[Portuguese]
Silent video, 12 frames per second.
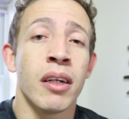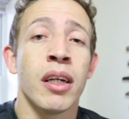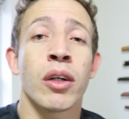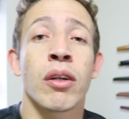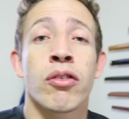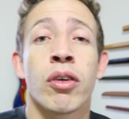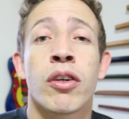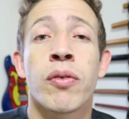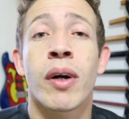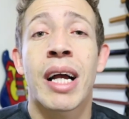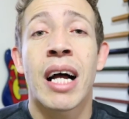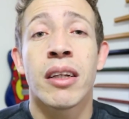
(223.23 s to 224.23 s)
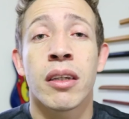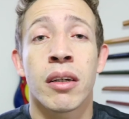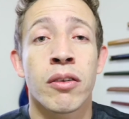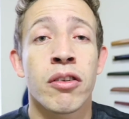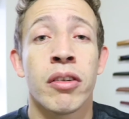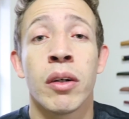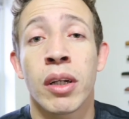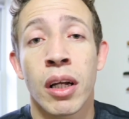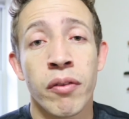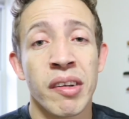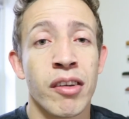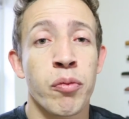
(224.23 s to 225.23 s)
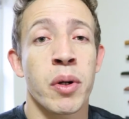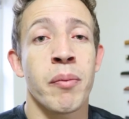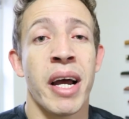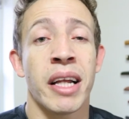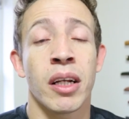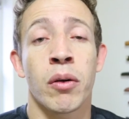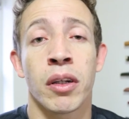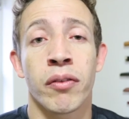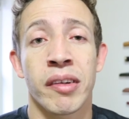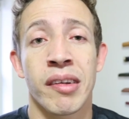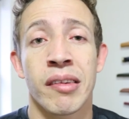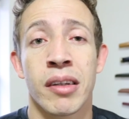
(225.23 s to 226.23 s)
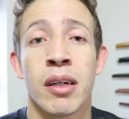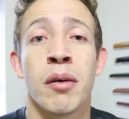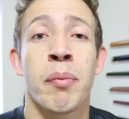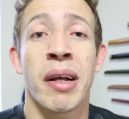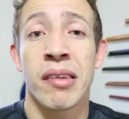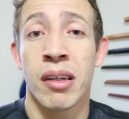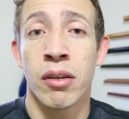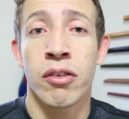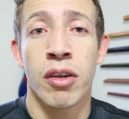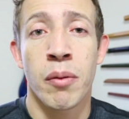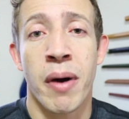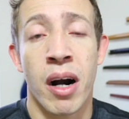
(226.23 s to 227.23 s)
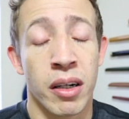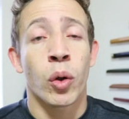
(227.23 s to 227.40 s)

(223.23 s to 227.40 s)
eu não sou advogado, então eu não sei o que vocês prometem quando vocês estão passando no seu bar.